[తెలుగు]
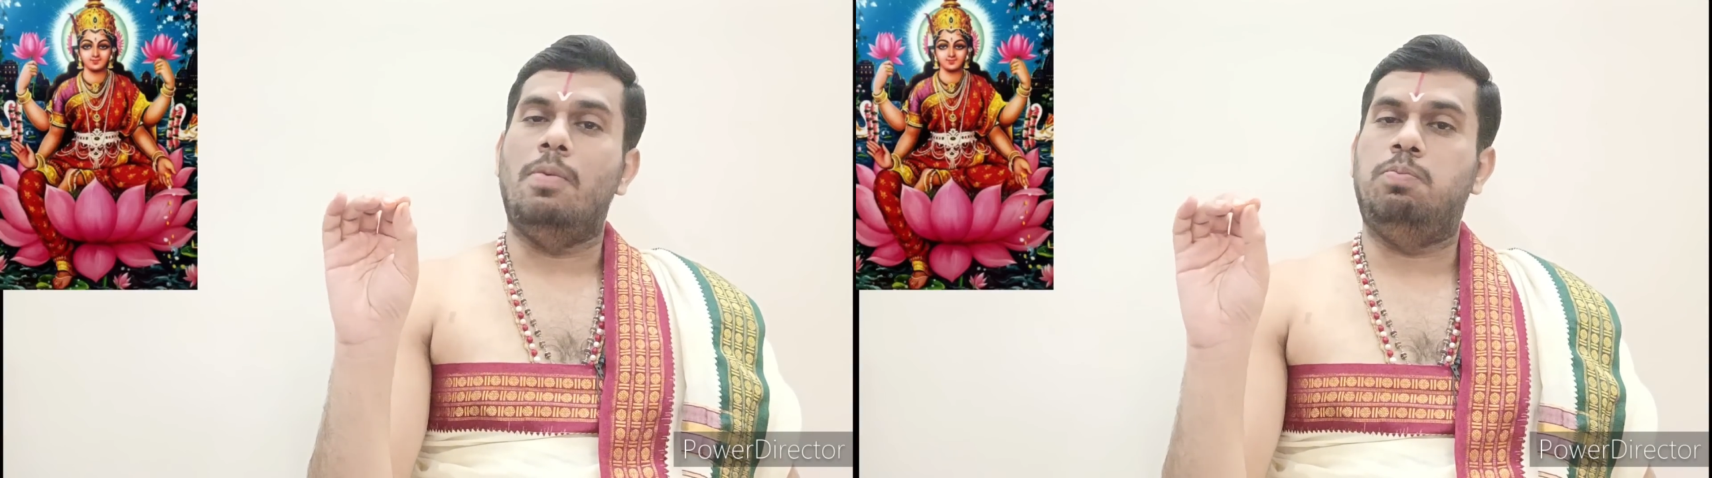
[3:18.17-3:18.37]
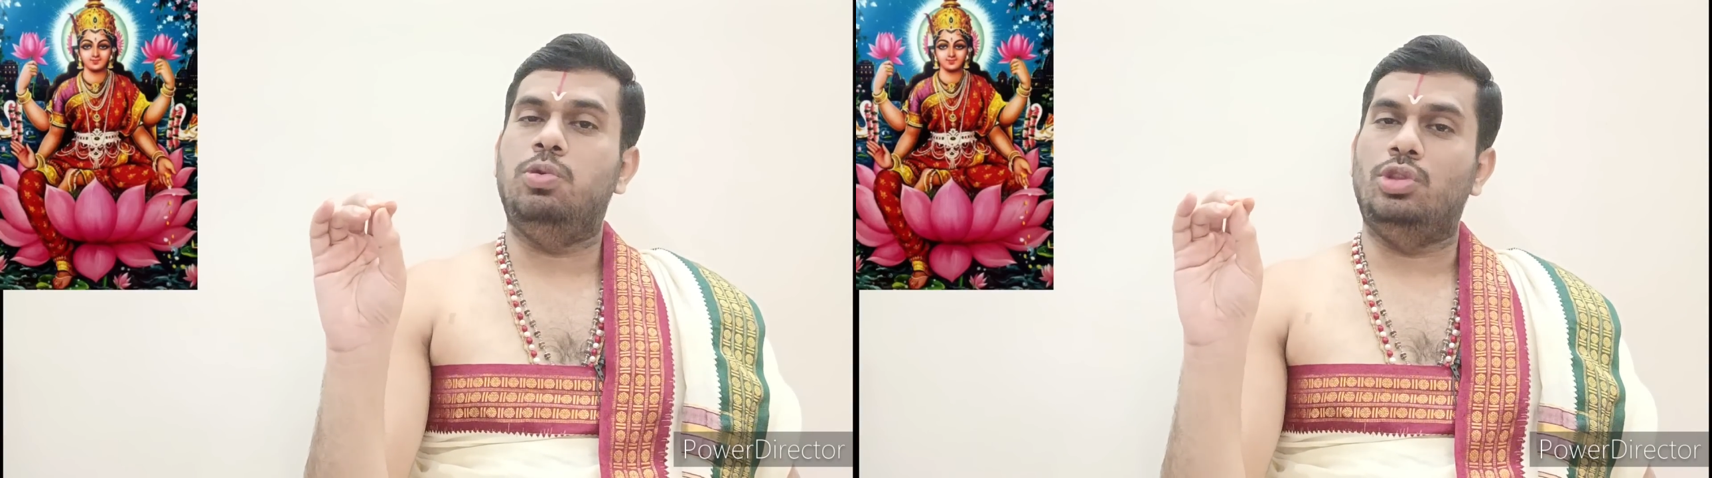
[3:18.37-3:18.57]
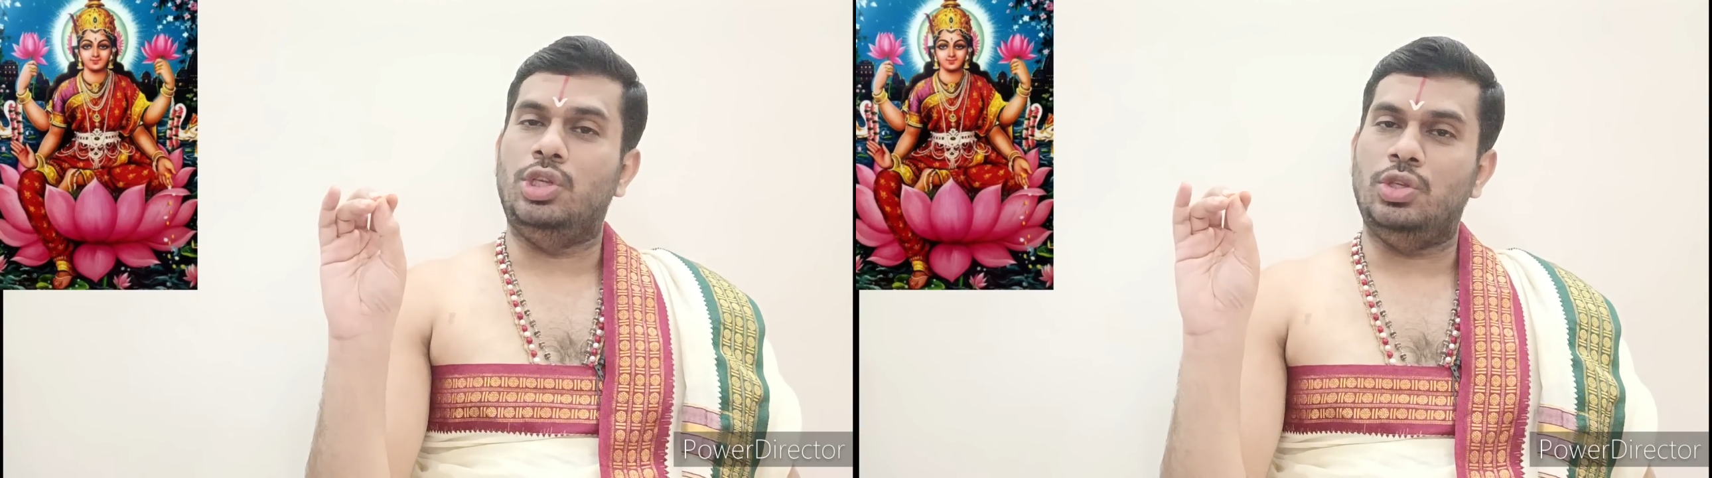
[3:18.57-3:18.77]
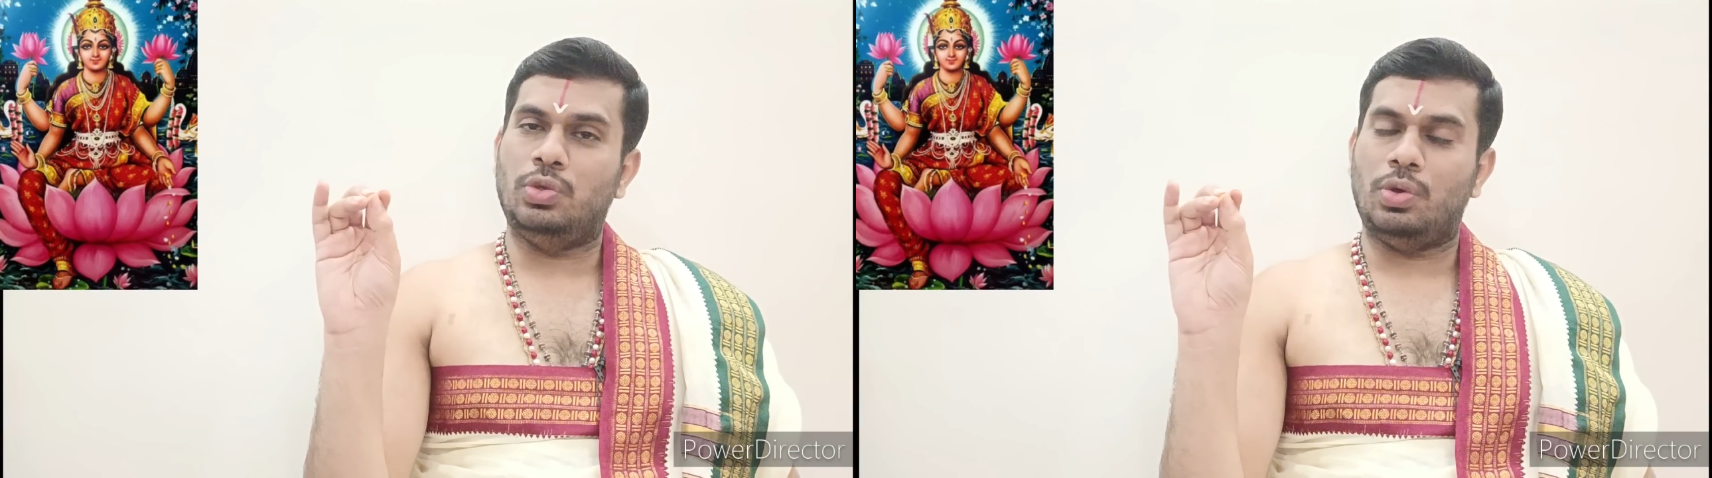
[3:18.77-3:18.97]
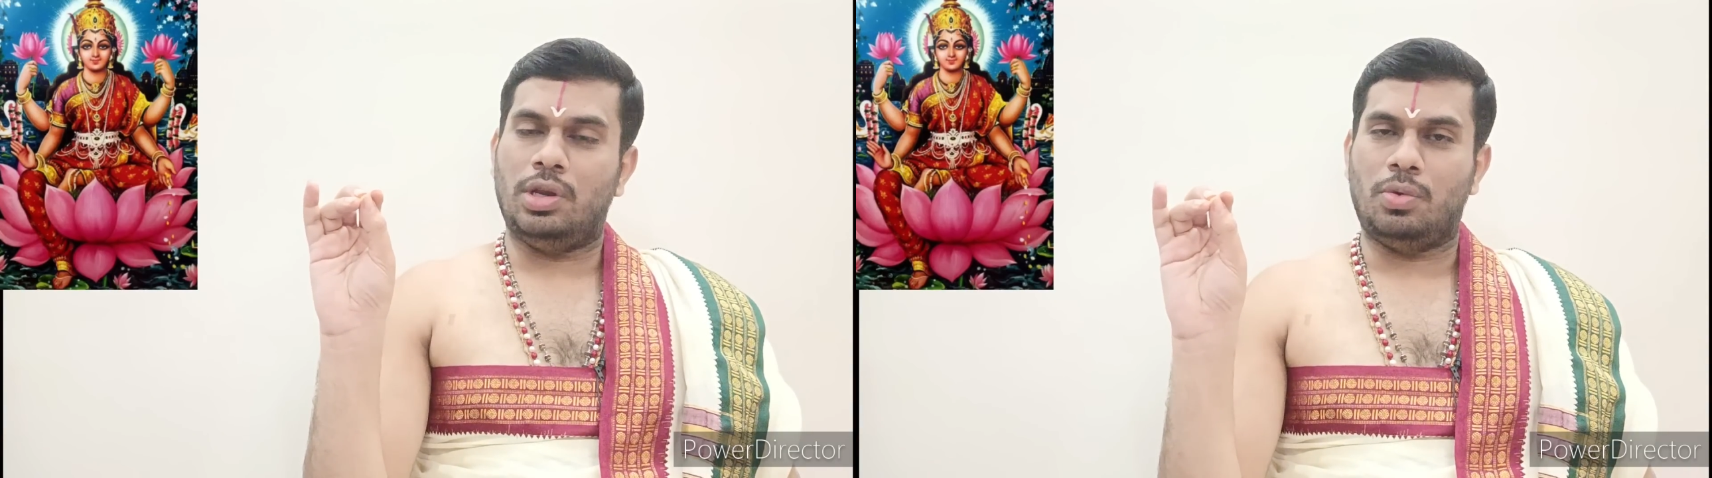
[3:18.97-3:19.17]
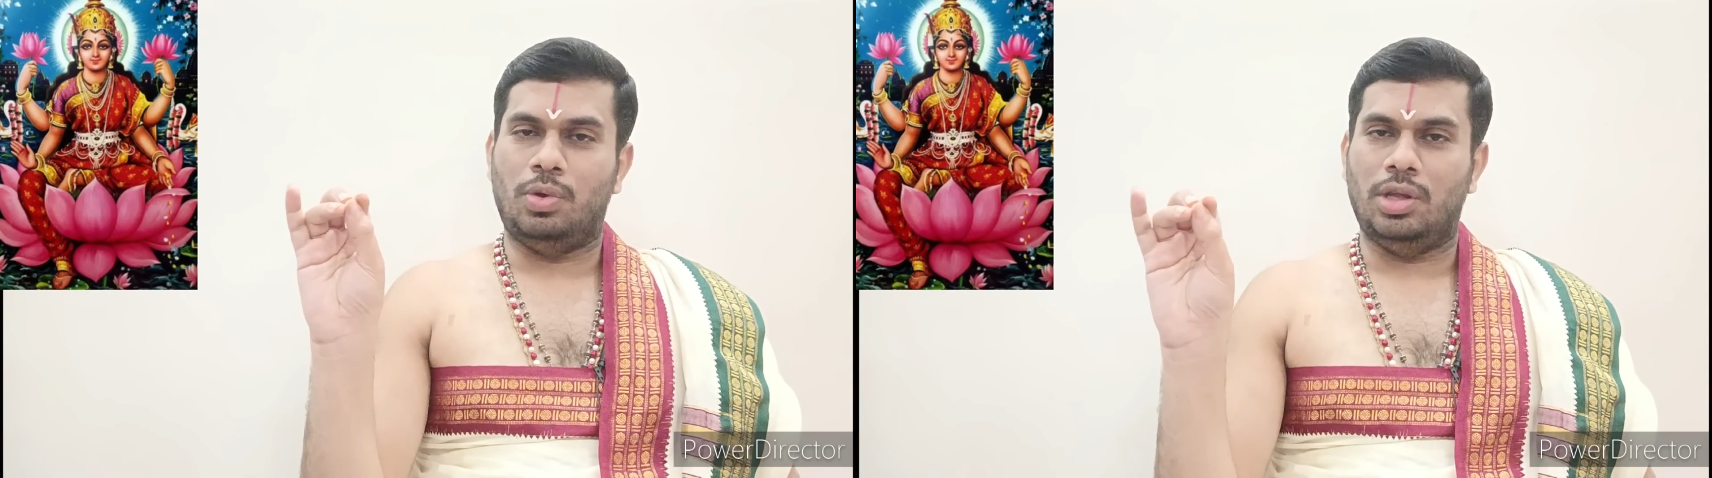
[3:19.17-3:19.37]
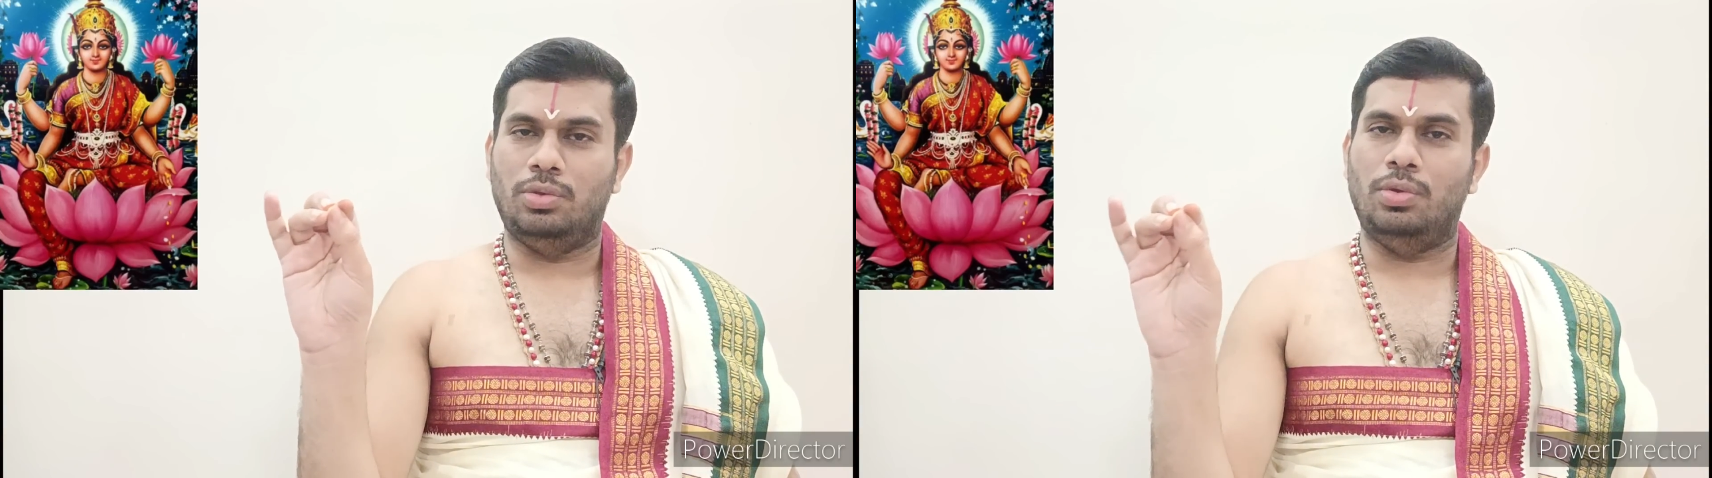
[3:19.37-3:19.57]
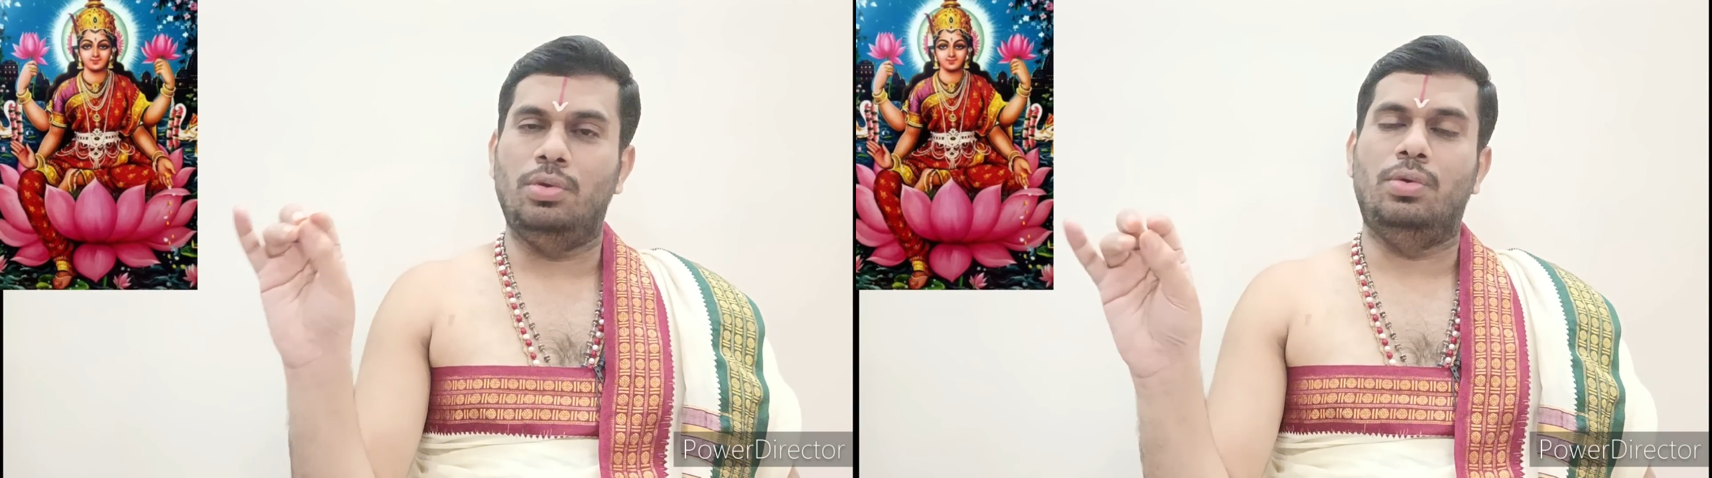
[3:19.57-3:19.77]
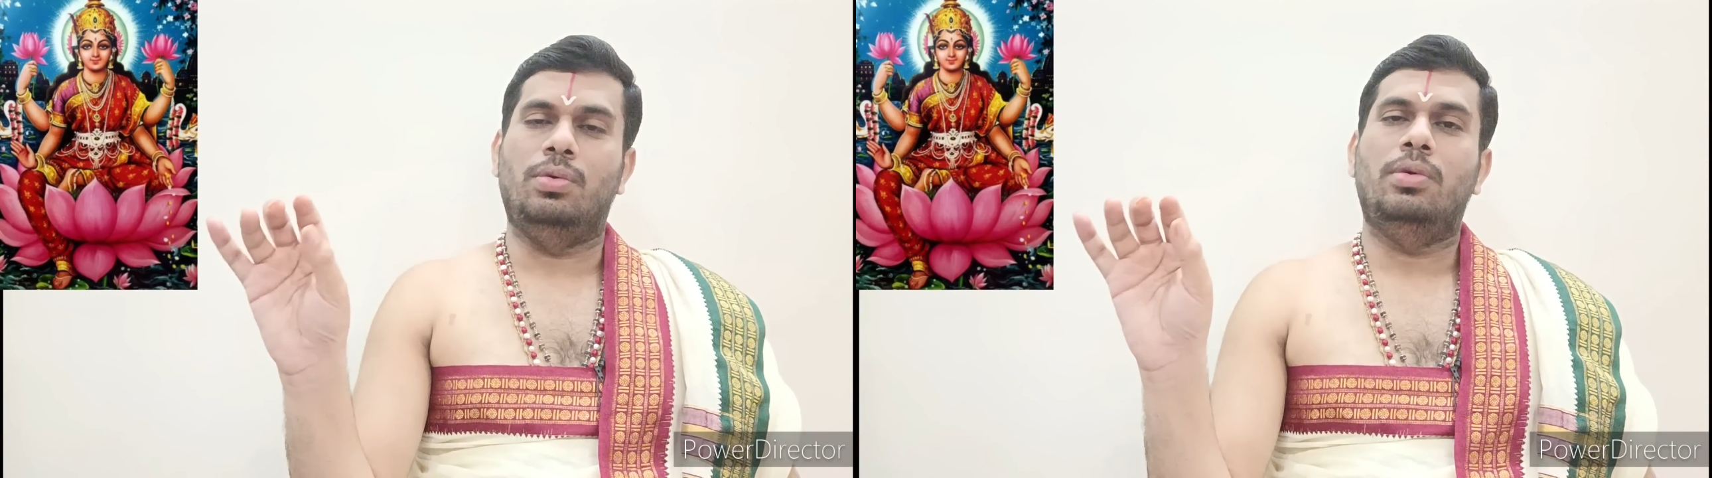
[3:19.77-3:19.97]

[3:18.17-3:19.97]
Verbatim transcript: అప్పు తీసుకొనకూడదు